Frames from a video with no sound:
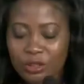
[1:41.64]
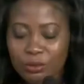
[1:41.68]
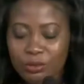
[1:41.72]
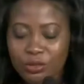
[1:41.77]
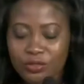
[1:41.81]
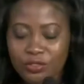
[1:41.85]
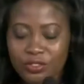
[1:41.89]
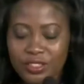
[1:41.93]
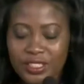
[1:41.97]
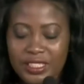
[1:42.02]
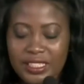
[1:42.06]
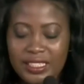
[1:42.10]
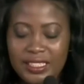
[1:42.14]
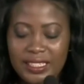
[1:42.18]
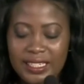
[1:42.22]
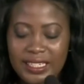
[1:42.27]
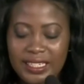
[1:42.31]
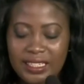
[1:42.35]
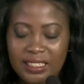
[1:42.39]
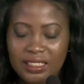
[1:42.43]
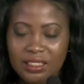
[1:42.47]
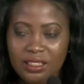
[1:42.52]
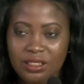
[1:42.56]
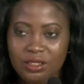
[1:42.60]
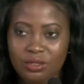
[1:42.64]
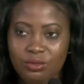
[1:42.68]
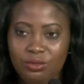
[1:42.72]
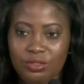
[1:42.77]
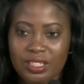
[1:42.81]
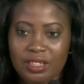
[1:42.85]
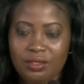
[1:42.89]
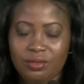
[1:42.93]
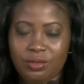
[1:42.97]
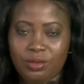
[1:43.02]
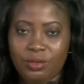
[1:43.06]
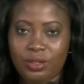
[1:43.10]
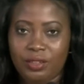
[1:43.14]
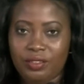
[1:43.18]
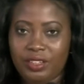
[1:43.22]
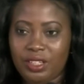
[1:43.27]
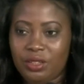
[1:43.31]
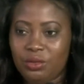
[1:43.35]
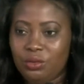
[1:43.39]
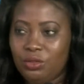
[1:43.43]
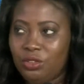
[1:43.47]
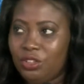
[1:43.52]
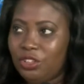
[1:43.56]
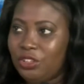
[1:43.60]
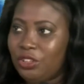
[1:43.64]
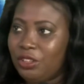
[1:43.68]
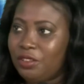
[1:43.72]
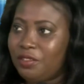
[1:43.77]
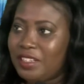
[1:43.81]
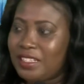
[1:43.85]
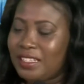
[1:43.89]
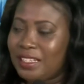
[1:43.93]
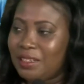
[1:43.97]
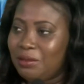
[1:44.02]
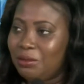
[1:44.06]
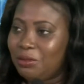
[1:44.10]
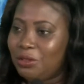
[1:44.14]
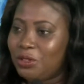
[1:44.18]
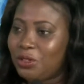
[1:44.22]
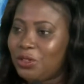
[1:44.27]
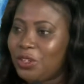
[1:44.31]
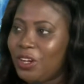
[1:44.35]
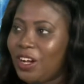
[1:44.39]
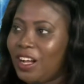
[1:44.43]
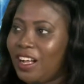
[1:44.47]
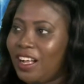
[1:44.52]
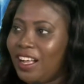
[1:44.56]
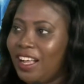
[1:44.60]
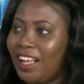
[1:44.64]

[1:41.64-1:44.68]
je vous le disais, hein, nous avons avec nous docteur Fessal, bonjour.